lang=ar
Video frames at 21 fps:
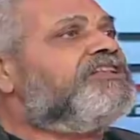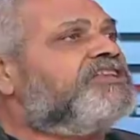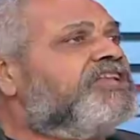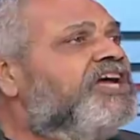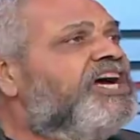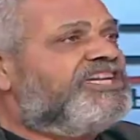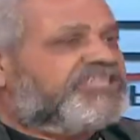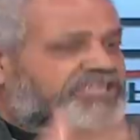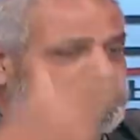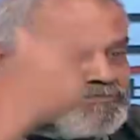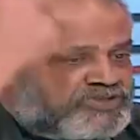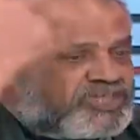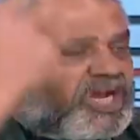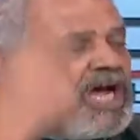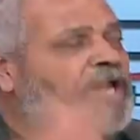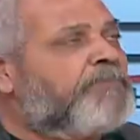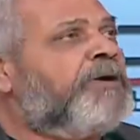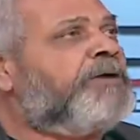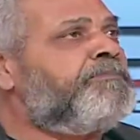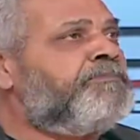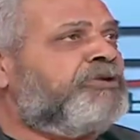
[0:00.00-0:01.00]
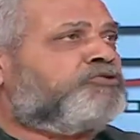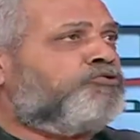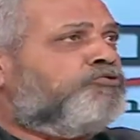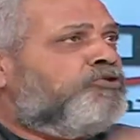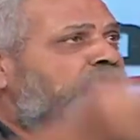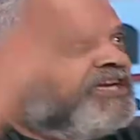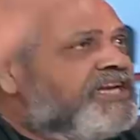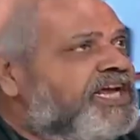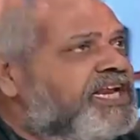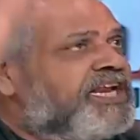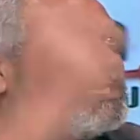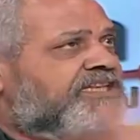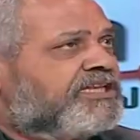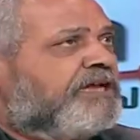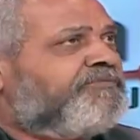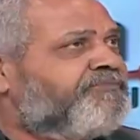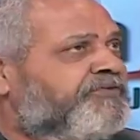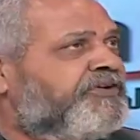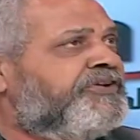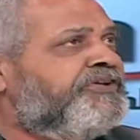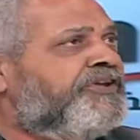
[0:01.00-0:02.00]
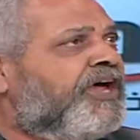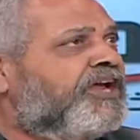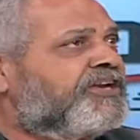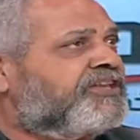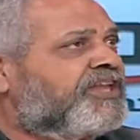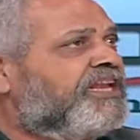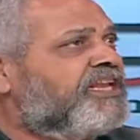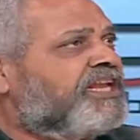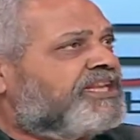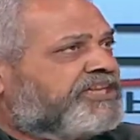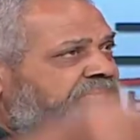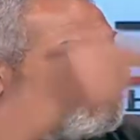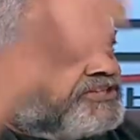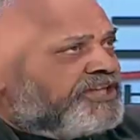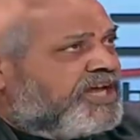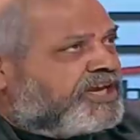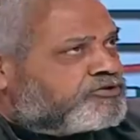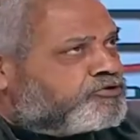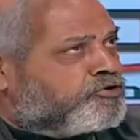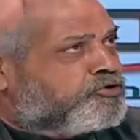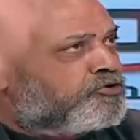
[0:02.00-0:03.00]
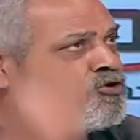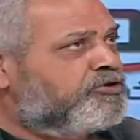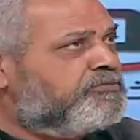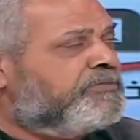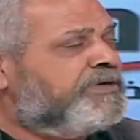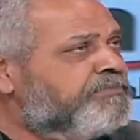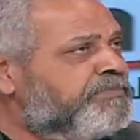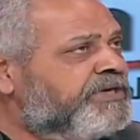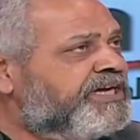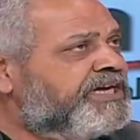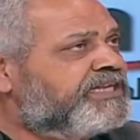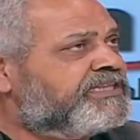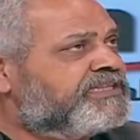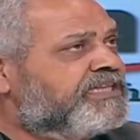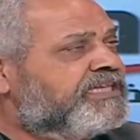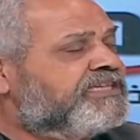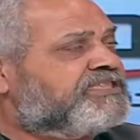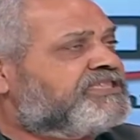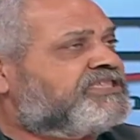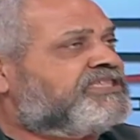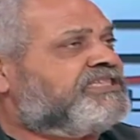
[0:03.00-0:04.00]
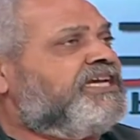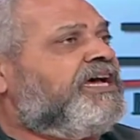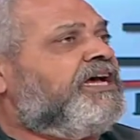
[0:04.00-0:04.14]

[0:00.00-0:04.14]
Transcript: طلعت مشحبر ما طول الليل اطفي النار ضلت النار تاكل بالبيت لس...